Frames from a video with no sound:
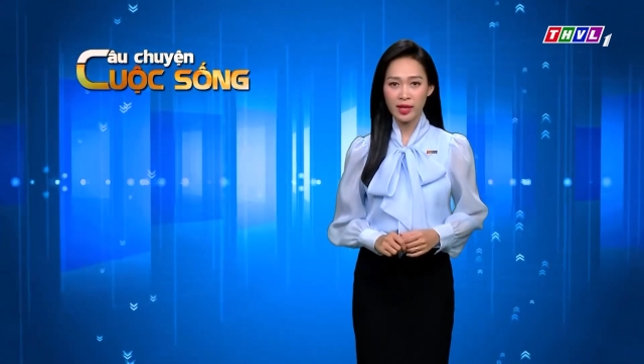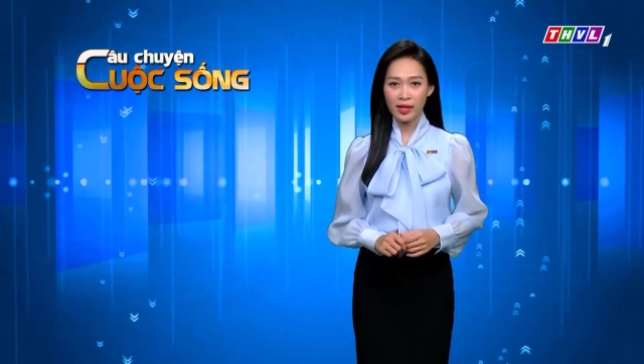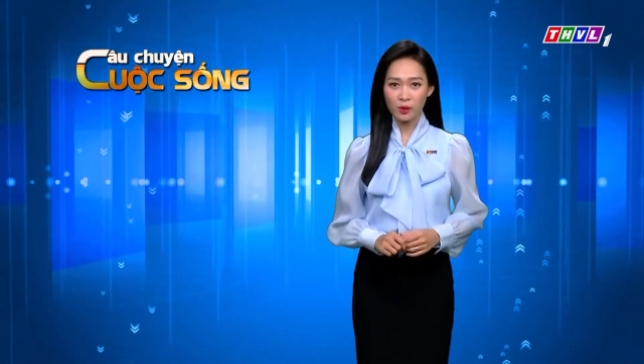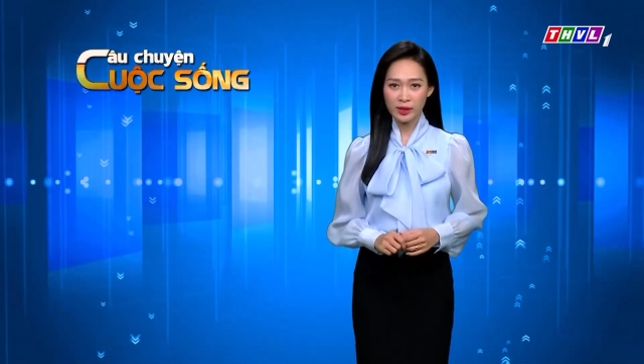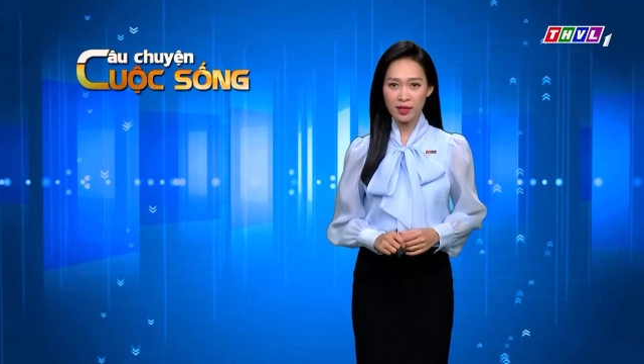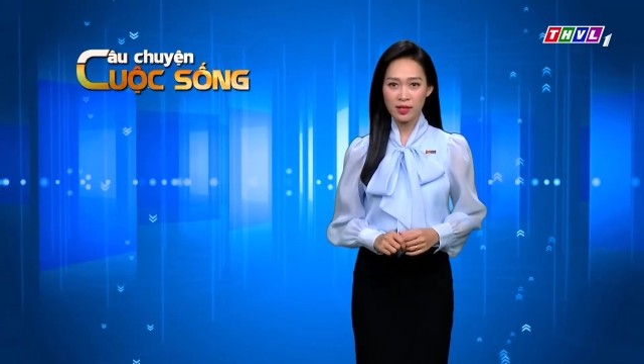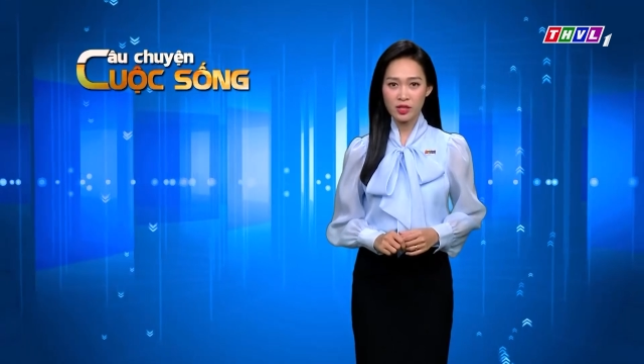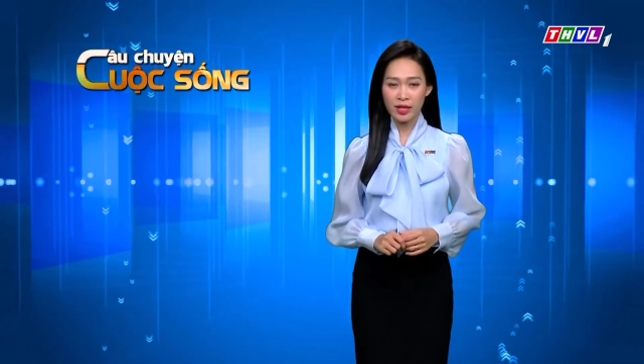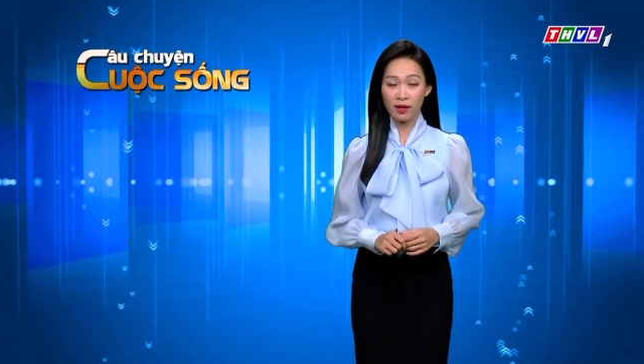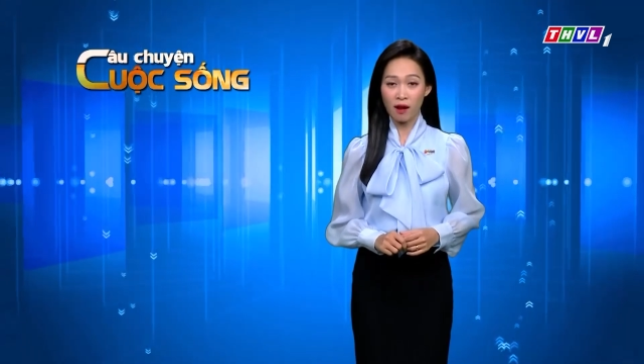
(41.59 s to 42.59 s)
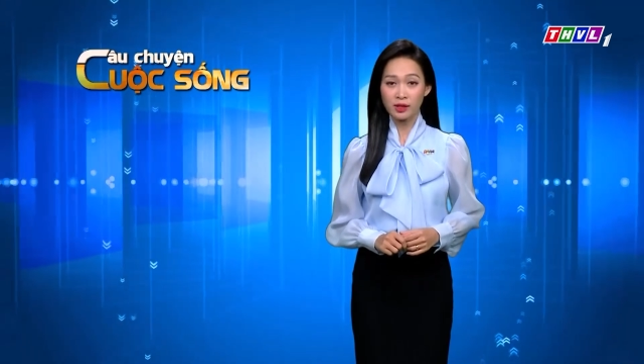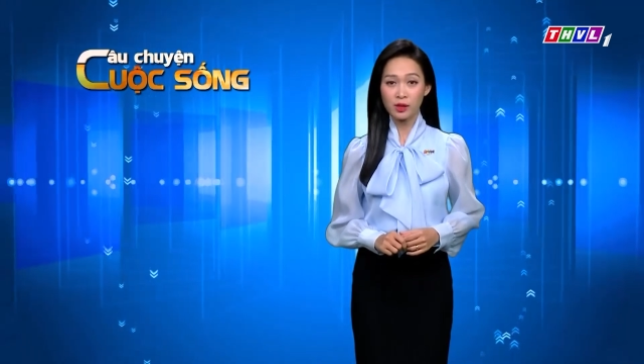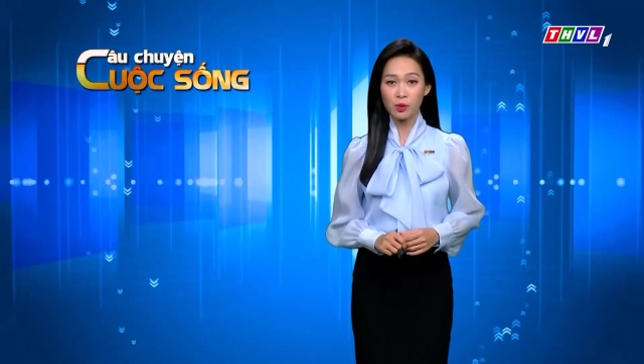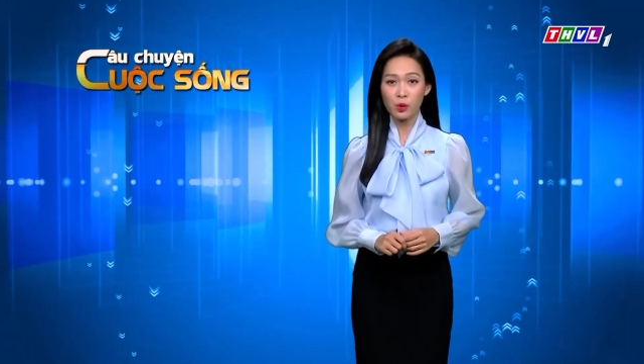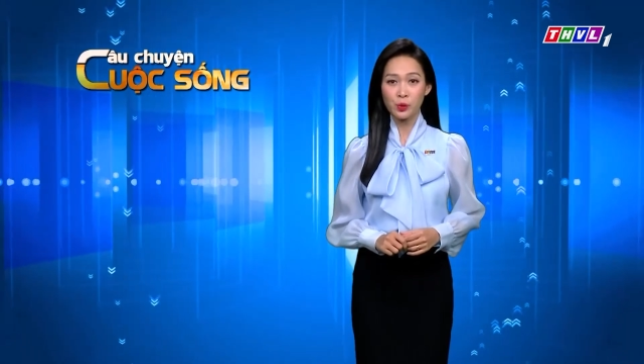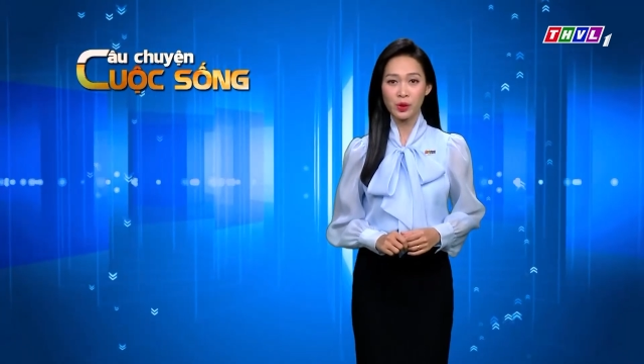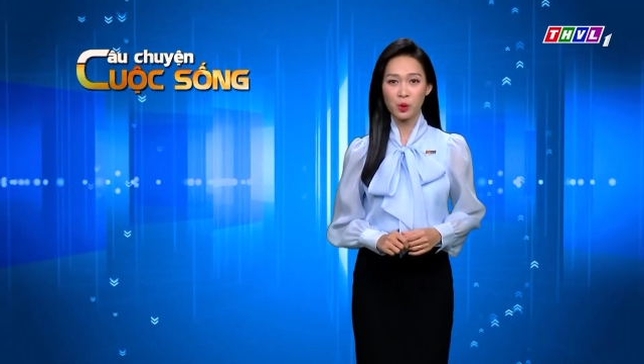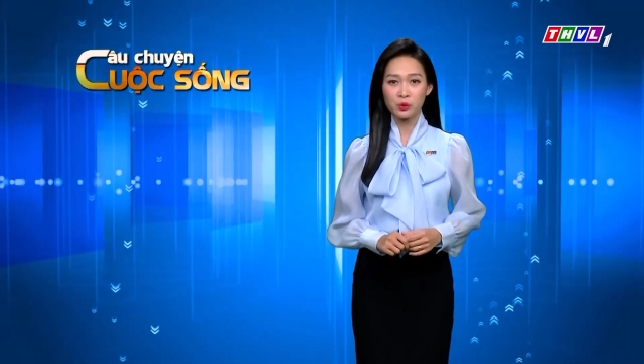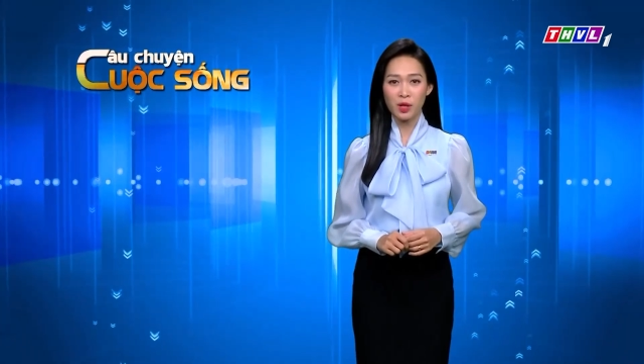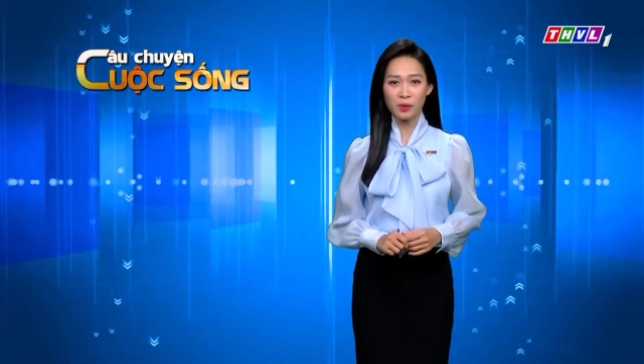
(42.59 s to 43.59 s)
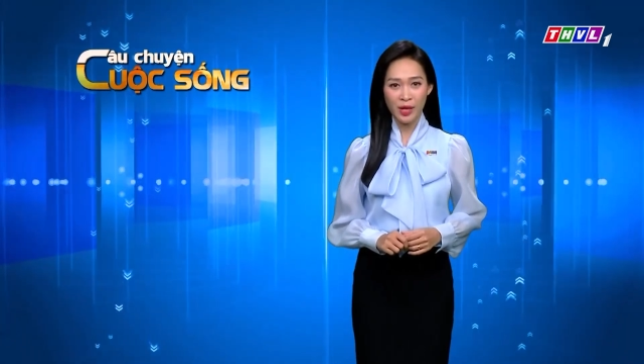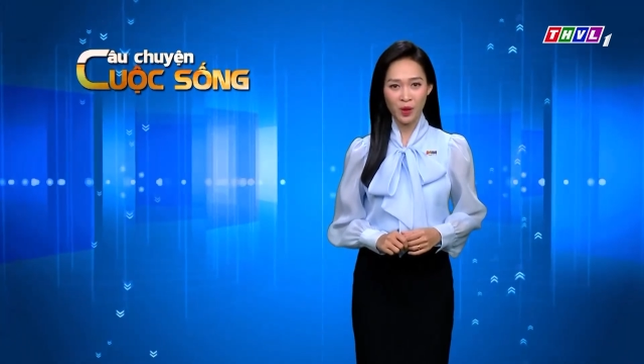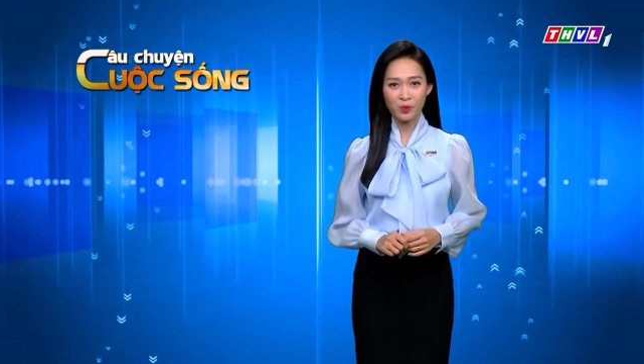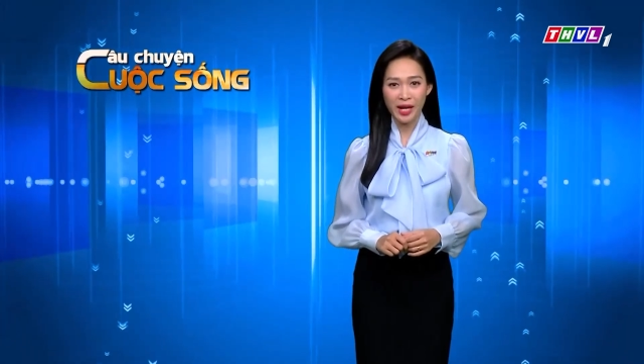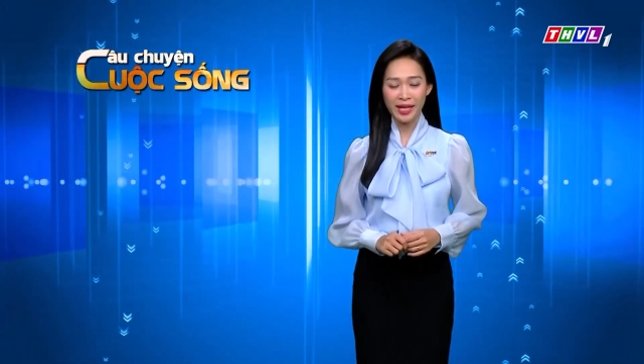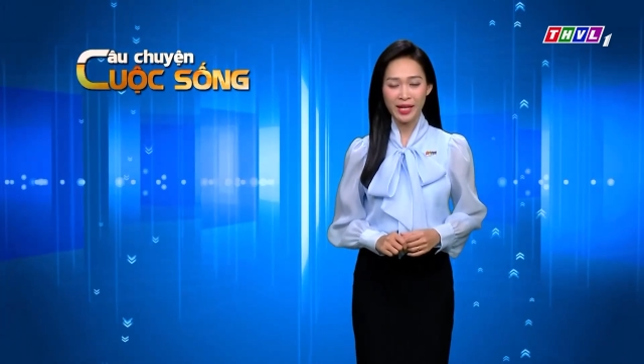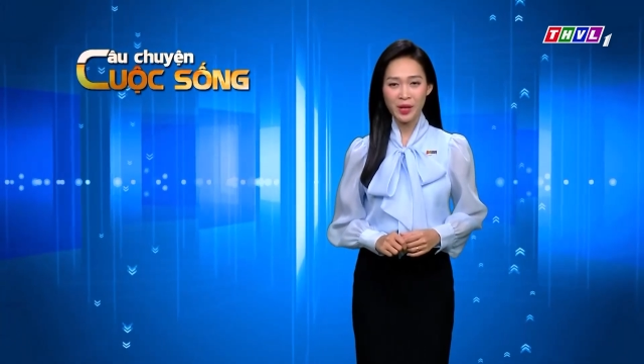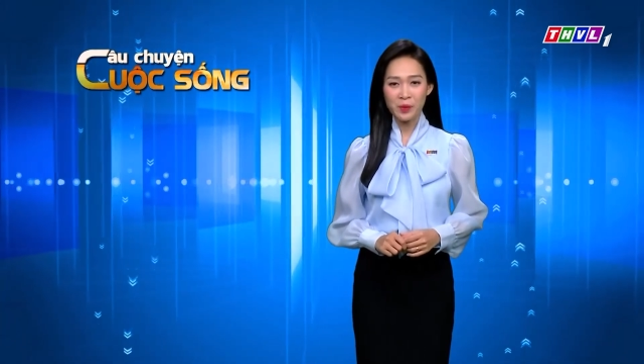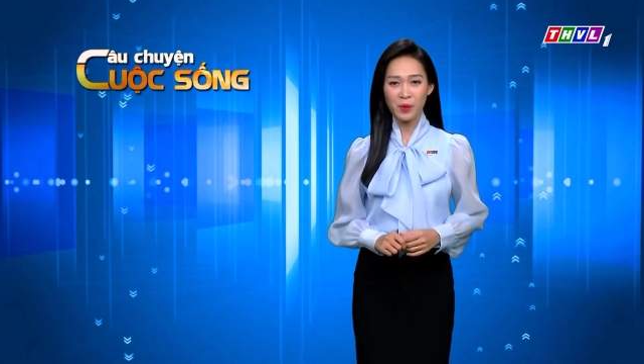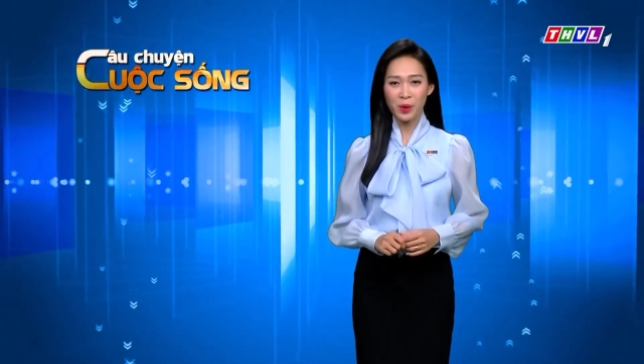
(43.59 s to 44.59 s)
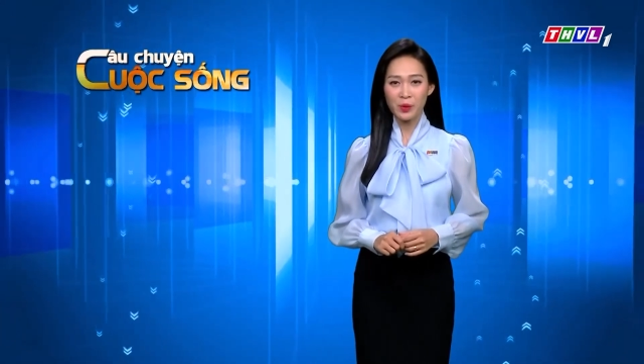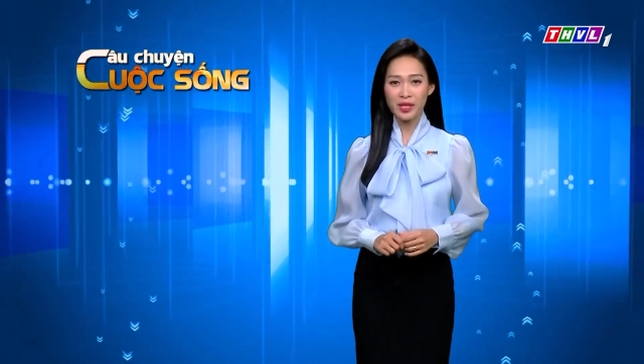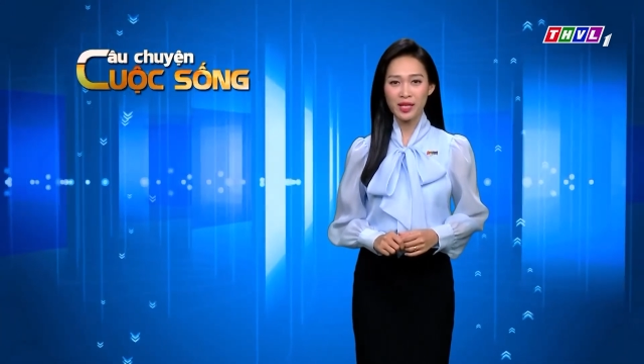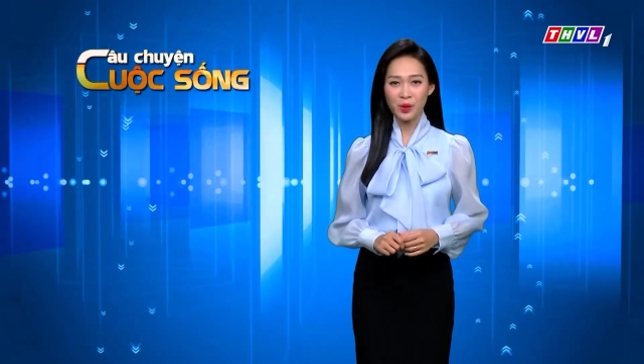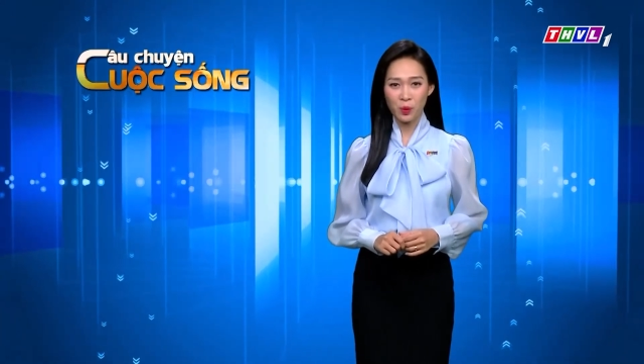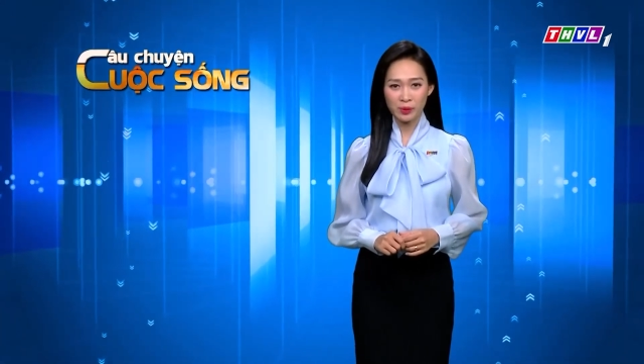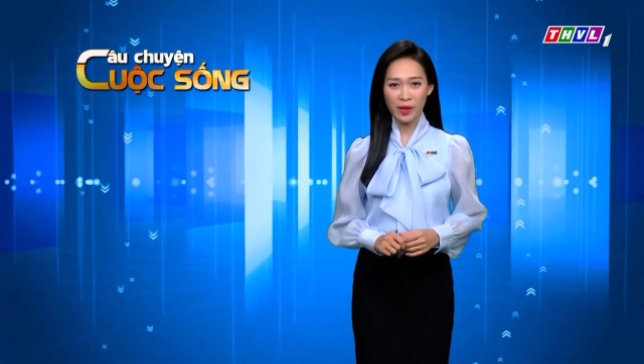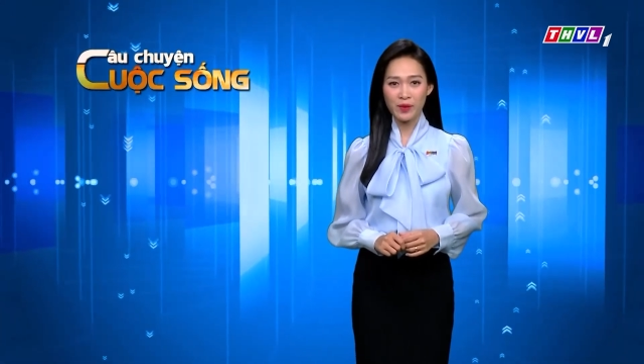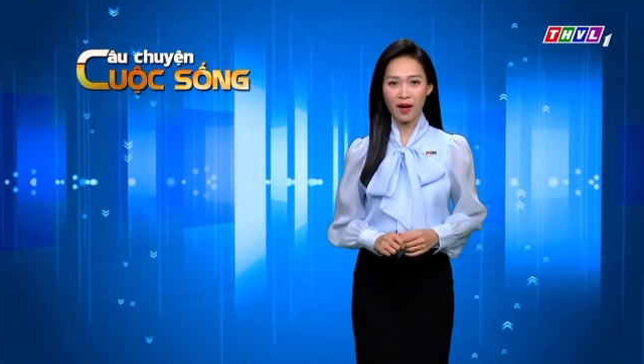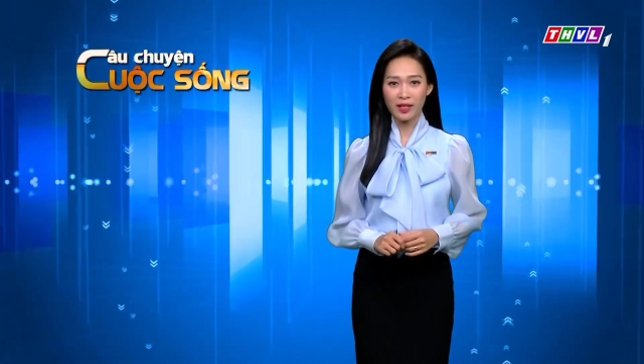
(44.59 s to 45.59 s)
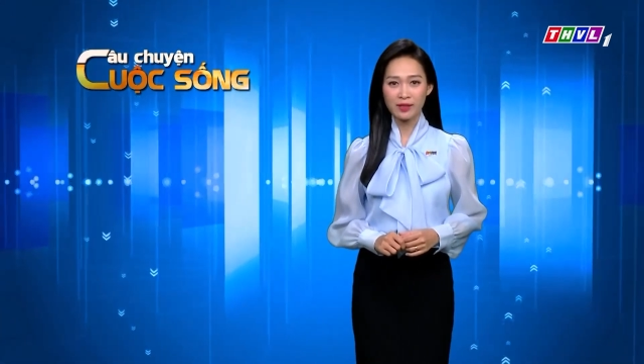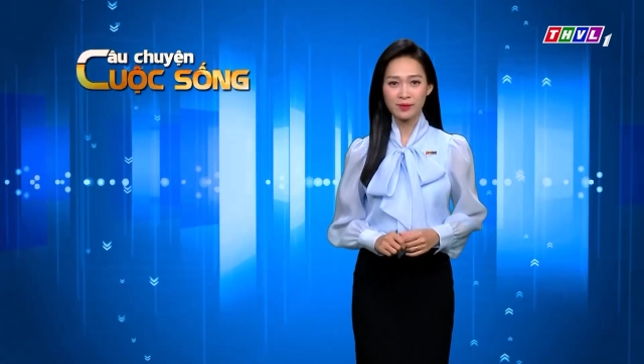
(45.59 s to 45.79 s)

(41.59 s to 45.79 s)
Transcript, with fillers: Câu trả lời sẽ có trong câu chuyện cuộc sống ngày hôm nay. Mời quý vị cùng theo dõi.